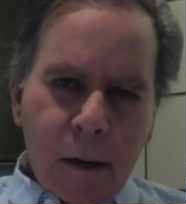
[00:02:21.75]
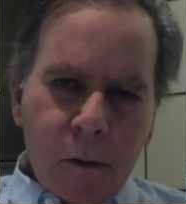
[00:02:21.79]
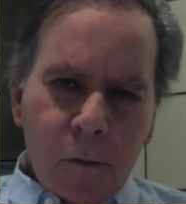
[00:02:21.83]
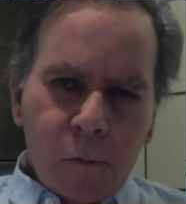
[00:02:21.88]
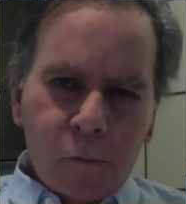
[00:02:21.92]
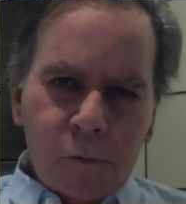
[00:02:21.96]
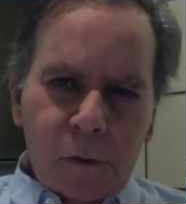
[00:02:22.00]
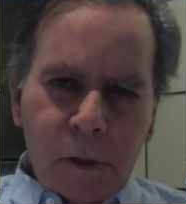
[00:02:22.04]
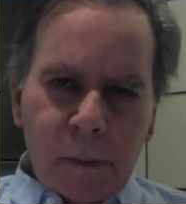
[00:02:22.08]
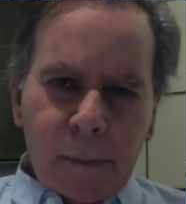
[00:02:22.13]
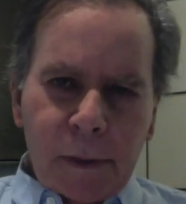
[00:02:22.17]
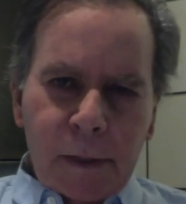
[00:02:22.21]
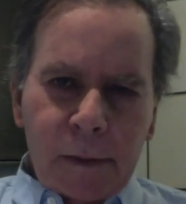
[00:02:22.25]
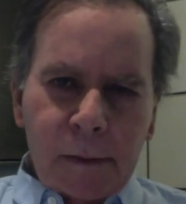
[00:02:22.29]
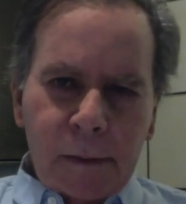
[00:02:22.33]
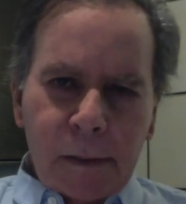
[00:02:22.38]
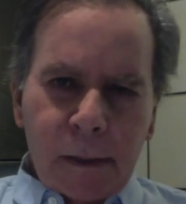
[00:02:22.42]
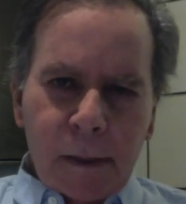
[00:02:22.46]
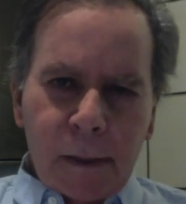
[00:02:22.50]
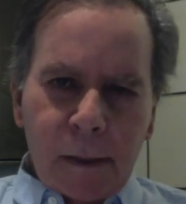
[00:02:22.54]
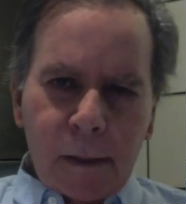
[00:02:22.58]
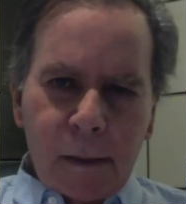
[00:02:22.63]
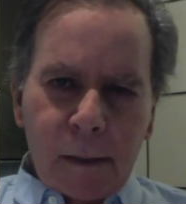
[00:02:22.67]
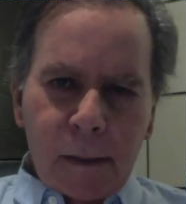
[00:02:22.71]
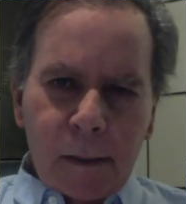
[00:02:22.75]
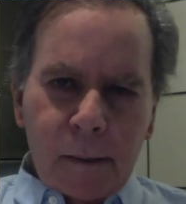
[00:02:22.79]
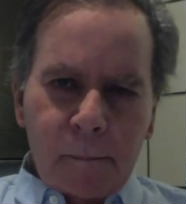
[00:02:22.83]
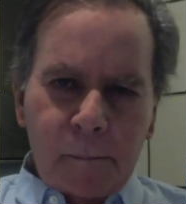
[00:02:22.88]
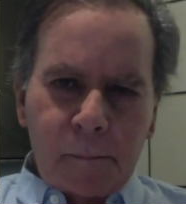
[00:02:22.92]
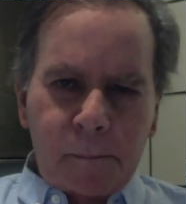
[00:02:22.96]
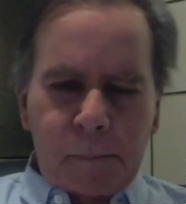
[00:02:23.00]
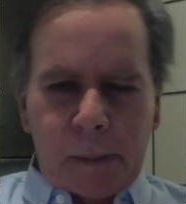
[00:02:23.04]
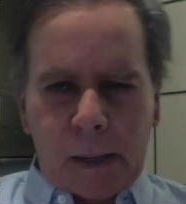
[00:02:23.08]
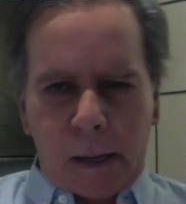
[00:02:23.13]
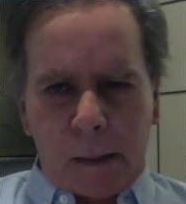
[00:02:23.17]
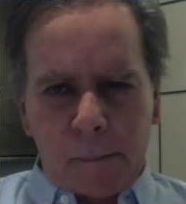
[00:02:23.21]
Justamente eh,
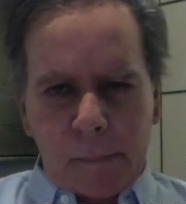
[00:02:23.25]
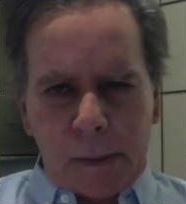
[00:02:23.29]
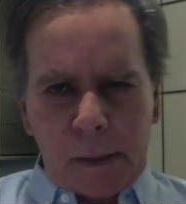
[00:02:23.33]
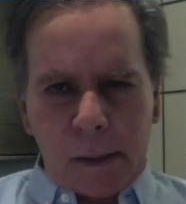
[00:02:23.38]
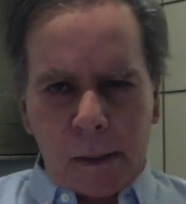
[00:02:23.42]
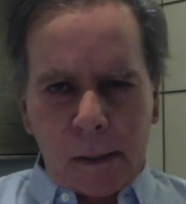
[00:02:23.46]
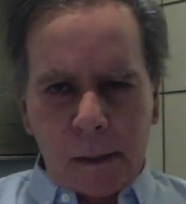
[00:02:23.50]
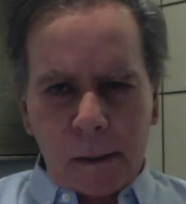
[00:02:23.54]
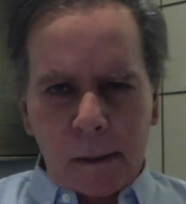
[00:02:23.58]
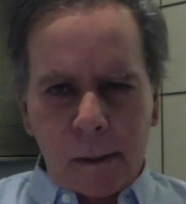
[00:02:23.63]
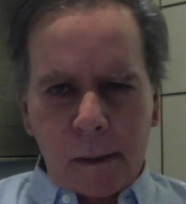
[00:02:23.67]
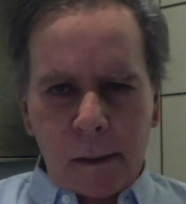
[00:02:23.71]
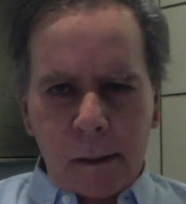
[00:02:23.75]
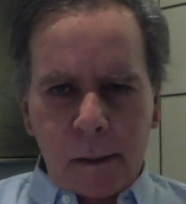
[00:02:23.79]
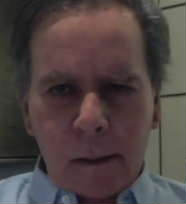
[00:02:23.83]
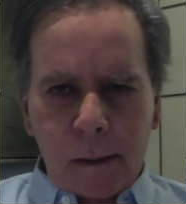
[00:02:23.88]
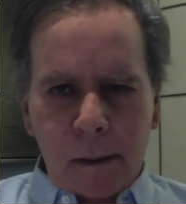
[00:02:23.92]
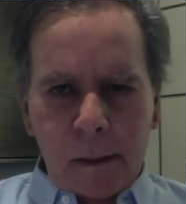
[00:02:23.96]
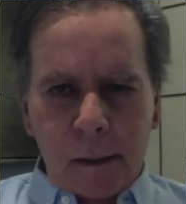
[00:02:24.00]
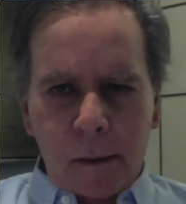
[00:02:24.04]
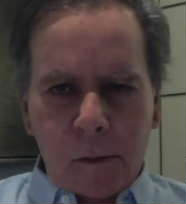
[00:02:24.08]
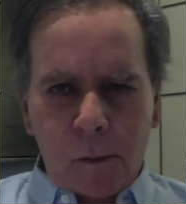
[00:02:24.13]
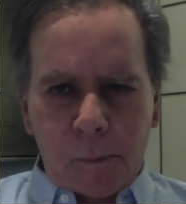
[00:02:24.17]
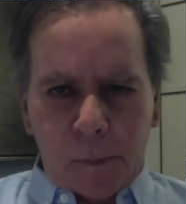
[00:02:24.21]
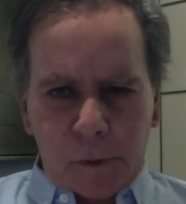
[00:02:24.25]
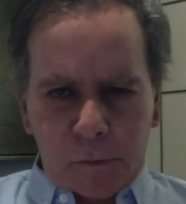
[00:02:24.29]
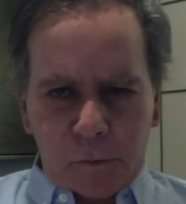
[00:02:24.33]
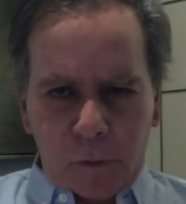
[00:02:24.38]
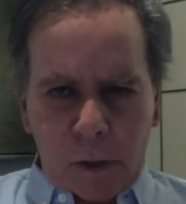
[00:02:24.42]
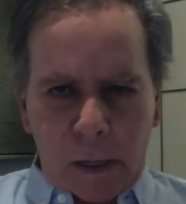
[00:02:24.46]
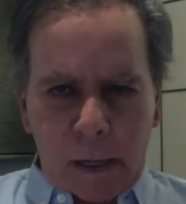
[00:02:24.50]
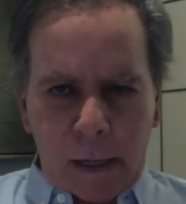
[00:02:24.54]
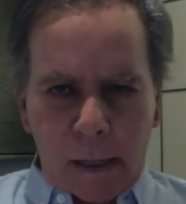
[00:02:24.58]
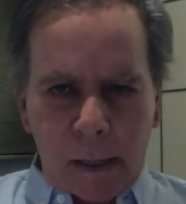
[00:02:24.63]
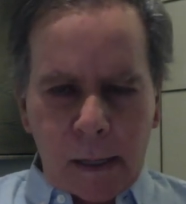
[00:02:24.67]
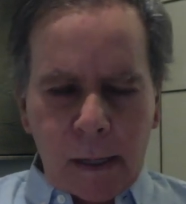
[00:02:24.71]
para mí, en lo
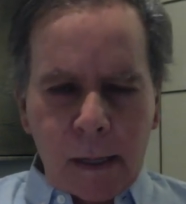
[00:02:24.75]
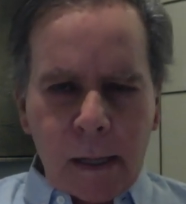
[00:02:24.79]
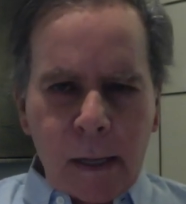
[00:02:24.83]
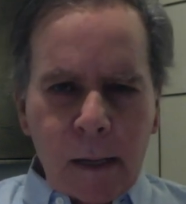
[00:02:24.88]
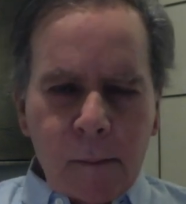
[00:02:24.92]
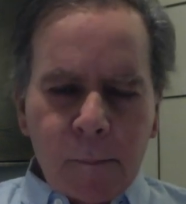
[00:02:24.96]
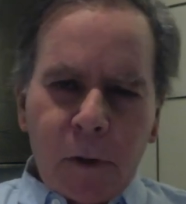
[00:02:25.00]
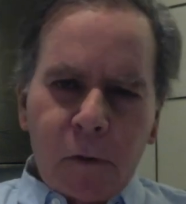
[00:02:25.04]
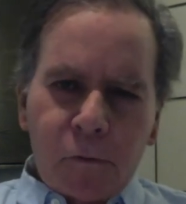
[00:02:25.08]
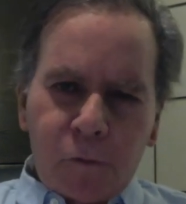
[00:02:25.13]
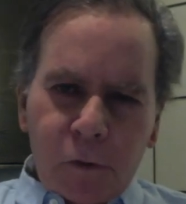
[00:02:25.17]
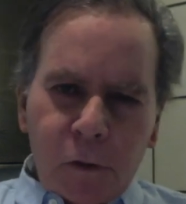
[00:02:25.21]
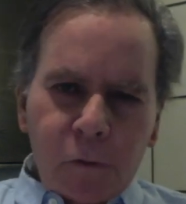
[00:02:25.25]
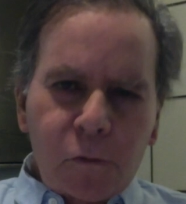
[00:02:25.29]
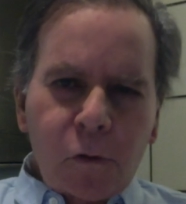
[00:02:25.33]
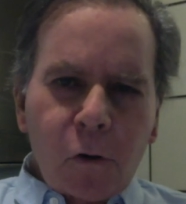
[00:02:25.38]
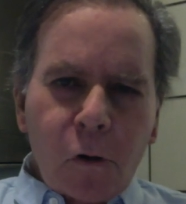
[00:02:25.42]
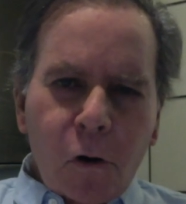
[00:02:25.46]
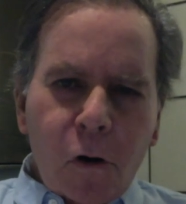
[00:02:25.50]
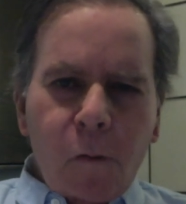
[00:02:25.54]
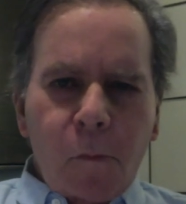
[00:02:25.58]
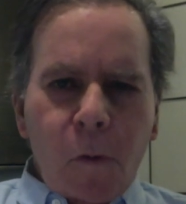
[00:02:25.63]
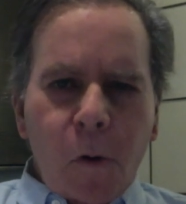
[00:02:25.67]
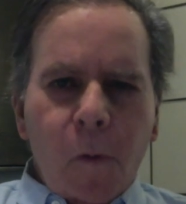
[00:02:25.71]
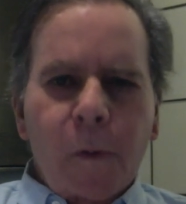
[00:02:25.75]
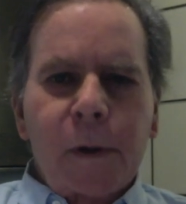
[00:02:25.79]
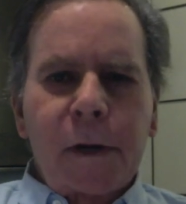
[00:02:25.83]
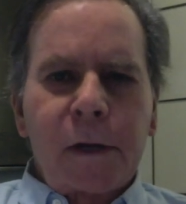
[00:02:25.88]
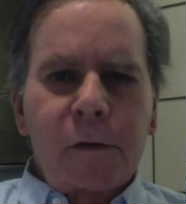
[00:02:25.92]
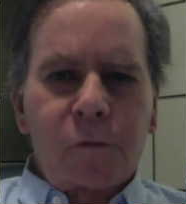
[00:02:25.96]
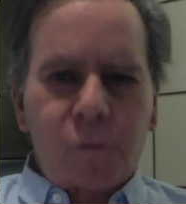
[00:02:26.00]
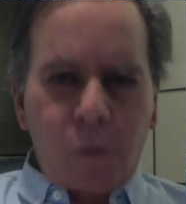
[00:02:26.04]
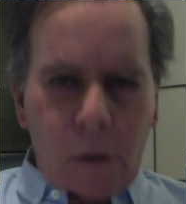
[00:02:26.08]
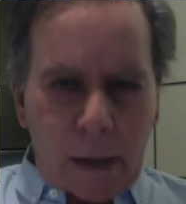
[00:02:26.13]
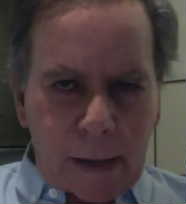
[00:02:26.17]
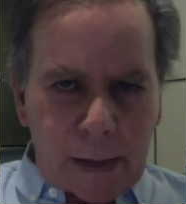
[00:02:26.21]
personal, pero sobre todo como
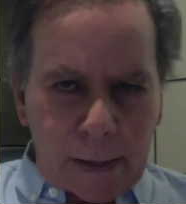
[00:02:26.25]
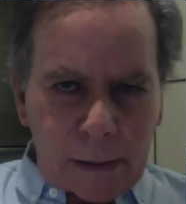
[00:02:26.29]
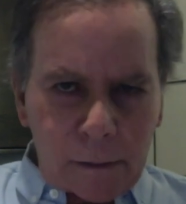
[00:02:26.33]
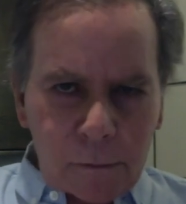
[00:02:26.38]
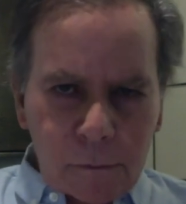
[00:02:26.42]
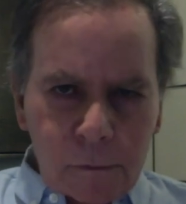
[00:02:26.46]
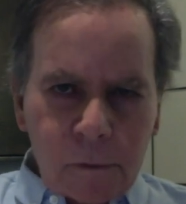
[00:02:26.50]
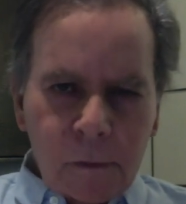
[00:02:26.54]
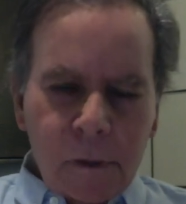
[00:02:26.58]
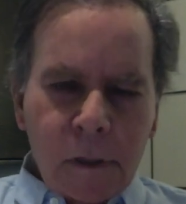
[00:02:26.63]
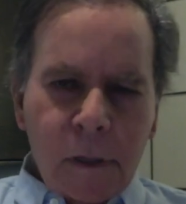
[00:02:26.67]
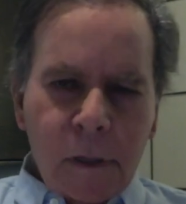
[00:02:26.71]
venezolano,